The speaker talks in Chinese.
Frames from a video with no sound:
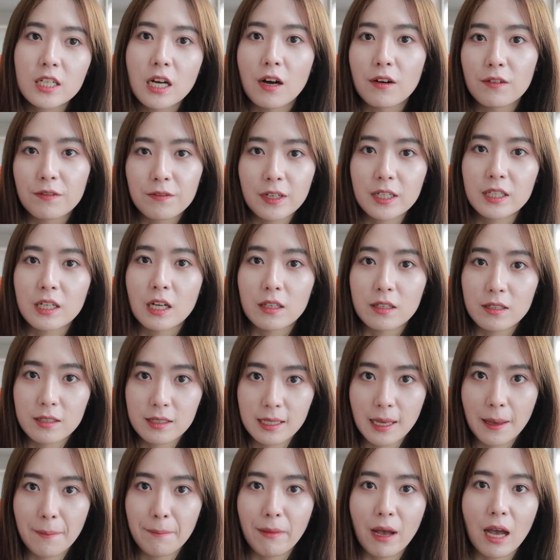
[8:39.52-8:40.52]
常非常的
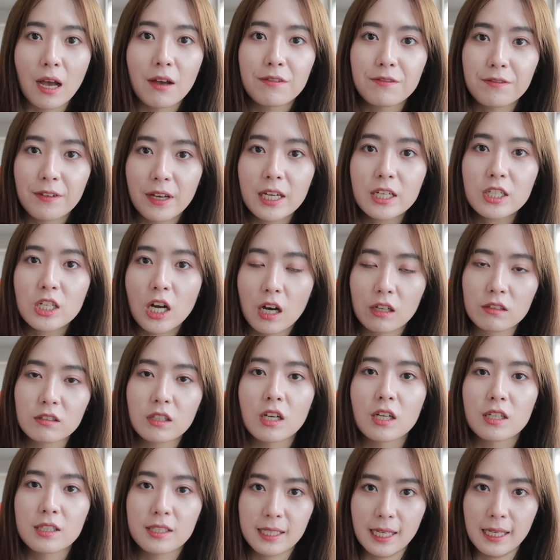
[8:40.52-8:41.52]
显白，非常
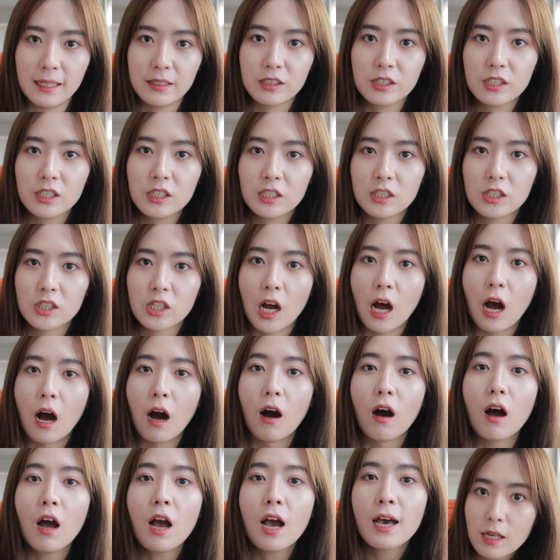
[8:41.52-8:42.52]
的显气
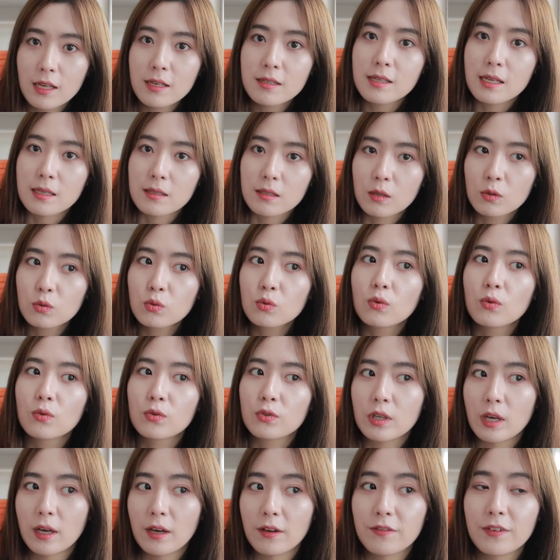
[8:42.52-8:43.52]
场。它的显色
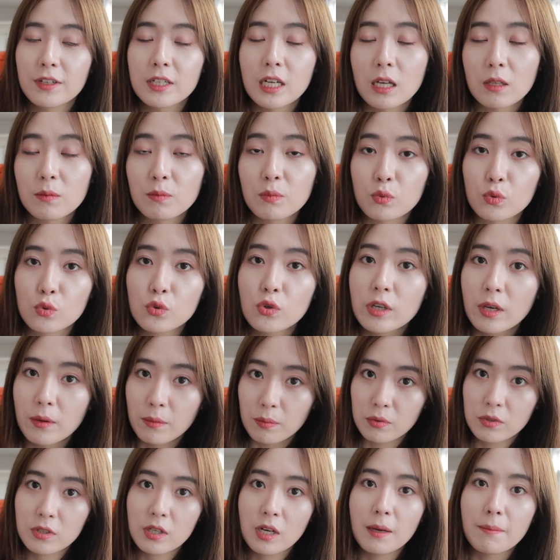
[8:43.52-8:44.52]
度也非常的不错，也
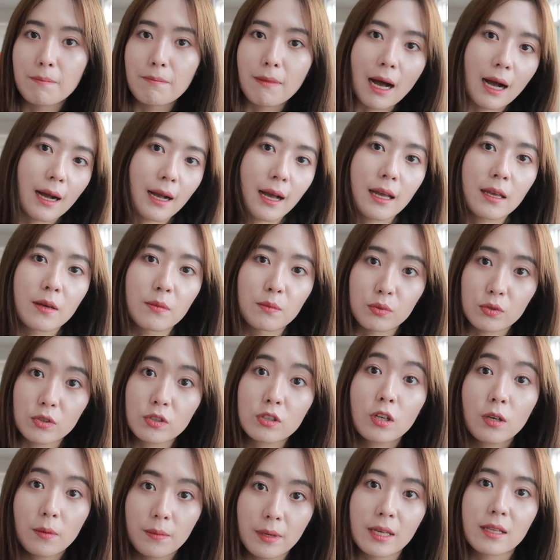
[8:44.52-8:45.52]
不是很。拔干也不是
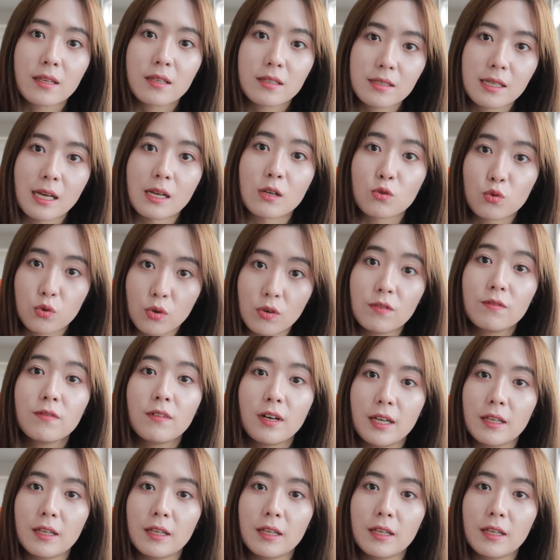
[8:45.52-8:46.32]
特别的显唇